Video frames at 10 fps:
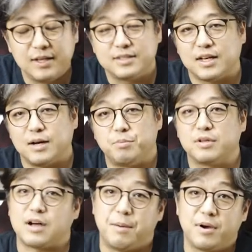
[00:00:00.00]
생각보다
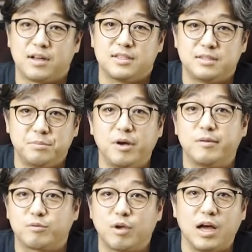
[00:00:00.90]
가방에
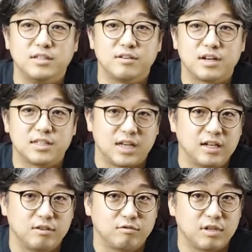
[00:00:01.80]
있으면 꽤 안전하게 잘
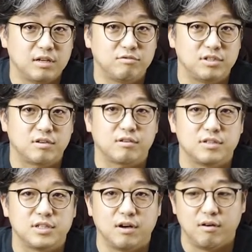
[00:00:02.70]
들고 다닐 수
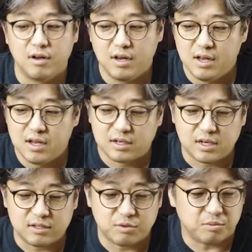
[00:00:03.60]
있었거든요.
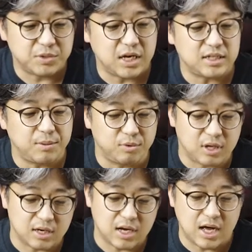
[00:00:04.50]
그래서 좀
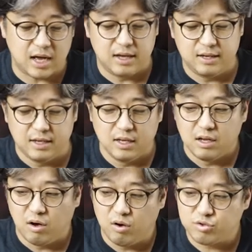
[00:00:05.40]
찾아보다가
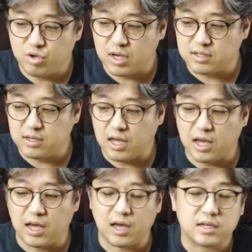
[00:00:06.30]

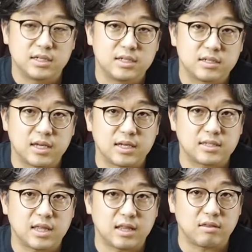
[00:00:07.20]
최근에 그
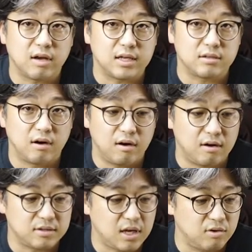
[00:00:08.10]

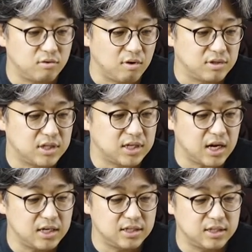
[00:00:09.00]
킥스타터에서 새로
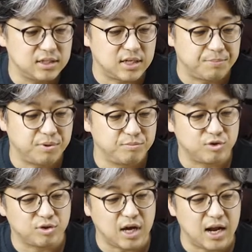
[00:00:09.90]
런칭하는 제품
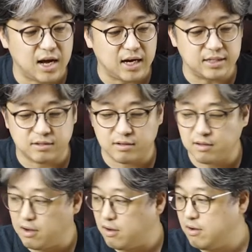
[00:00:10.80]
중에 하나가
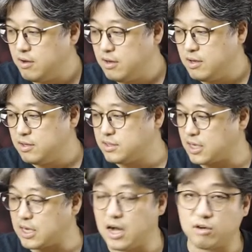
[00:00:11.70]
있어서
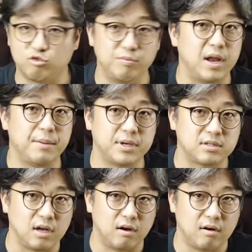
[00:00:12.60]
제가 구매를
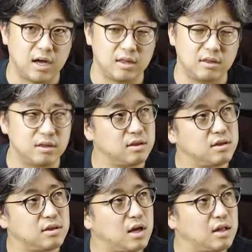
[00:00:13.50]
해봤어요.
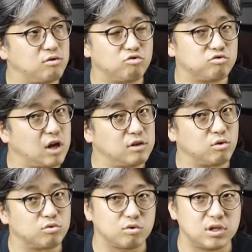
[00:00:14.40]
한 두 달 정도